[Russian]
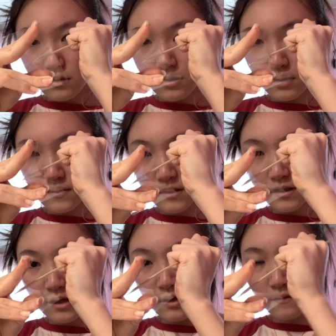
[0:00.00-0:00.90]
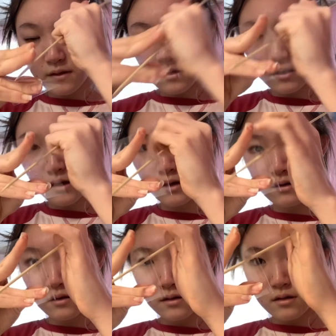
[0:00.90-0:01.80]
Как всегда, наверное, я...
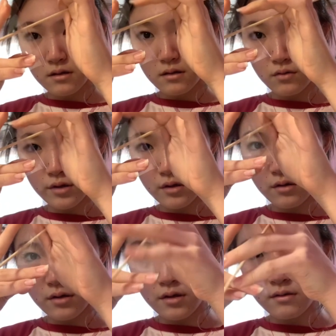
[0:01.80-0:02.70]
Ой-ой-ой.